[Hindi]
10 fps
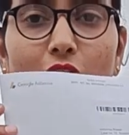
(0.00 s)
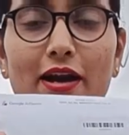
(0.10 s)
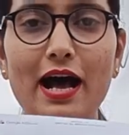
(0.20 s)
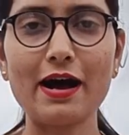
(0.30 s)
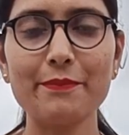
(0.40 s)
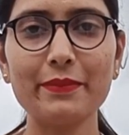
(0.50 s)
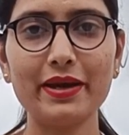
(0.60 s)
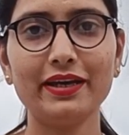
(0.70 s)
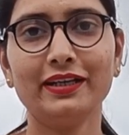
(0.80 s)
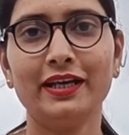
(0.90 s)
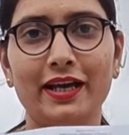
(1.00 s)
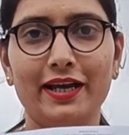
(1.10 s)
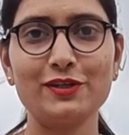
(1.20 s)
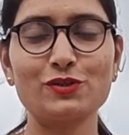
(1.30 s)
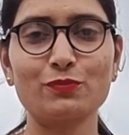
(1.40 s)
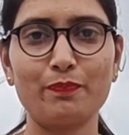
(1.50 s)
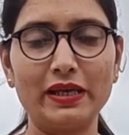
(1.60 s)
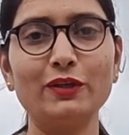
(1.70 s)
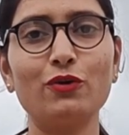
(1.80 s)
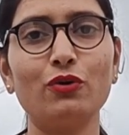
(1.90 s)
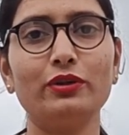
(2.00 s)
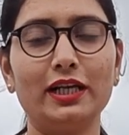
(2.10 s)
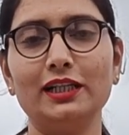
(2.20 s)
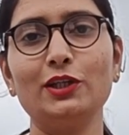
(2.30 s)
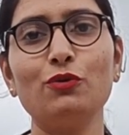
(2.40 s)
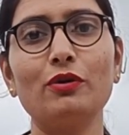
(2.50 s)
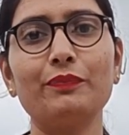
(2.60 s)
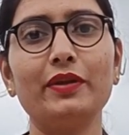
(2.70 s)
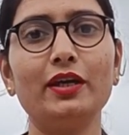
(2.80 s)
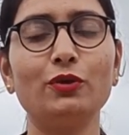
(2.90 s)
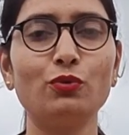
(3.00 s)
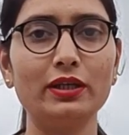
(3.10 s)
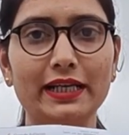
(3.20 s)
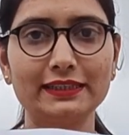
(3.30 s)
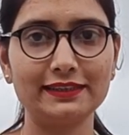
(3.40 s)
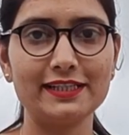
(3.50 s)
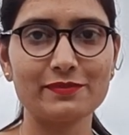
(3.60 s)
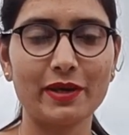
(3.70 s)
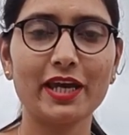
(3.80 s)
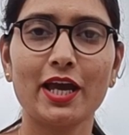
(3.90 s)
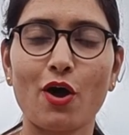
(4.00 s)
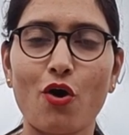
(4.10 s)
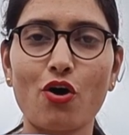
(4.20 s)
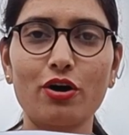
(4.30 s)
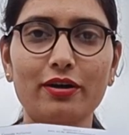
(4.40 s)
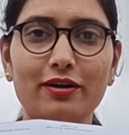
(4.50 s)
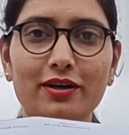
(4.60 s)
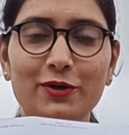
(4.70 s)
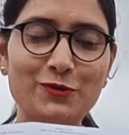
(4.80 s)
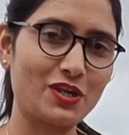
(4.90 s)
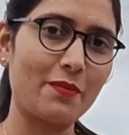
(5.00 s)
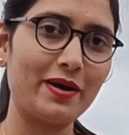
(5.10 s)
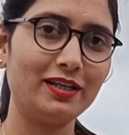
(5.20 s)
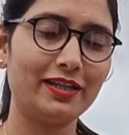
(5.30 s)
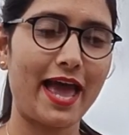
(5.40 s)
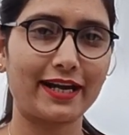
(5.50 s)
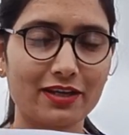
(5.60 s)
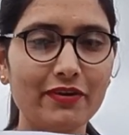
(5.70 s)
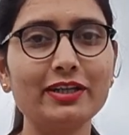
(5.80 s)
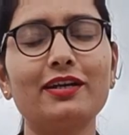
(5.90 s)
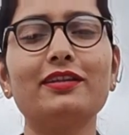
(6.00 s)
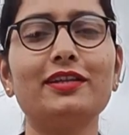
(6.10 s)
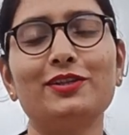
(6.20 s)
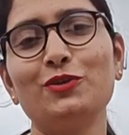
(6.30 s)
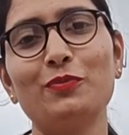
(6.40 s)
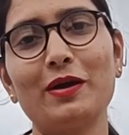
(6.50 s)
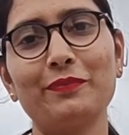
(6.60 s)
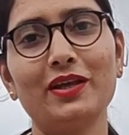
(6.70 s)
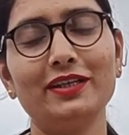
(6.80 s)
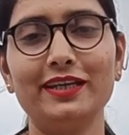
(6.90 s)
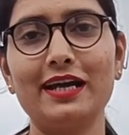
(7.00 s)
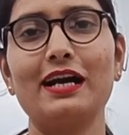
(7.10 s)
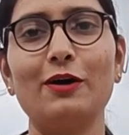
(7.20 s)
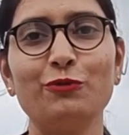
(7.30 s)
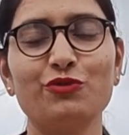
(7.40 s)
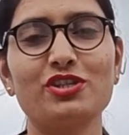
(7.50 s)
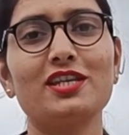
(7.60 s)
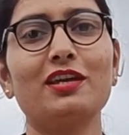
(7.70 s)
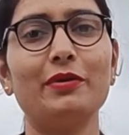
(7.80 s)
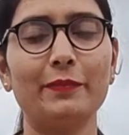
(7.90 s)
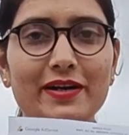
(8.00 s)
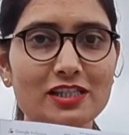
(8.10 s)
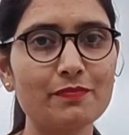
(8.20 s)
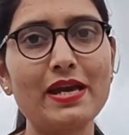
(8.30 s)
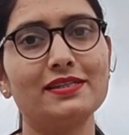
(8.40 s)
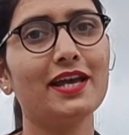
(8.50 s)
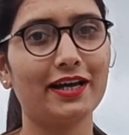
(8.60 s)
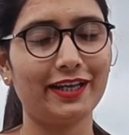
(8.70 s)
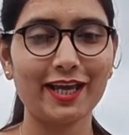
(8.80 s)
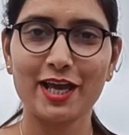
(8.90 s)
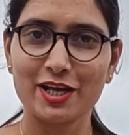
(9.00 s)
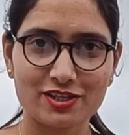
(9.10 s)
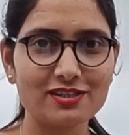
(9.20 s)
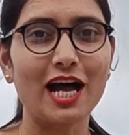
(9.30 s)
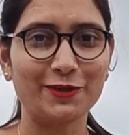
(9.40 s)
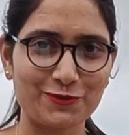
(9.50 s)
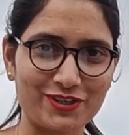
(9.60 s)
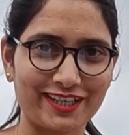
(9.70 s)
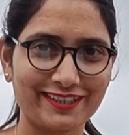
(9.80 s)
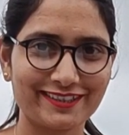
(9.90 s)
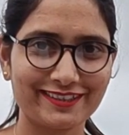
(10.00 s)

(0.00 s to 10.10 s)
और अब मैं इस पेन को डालती हूँ अपने गूगल एडसेंस में और उसके बाद एक्टिवेट कर देती हूँ मैं अपना ये अकाउंट जिससे कि मेरे पास पैसे आने स्टार्ट हो जाएं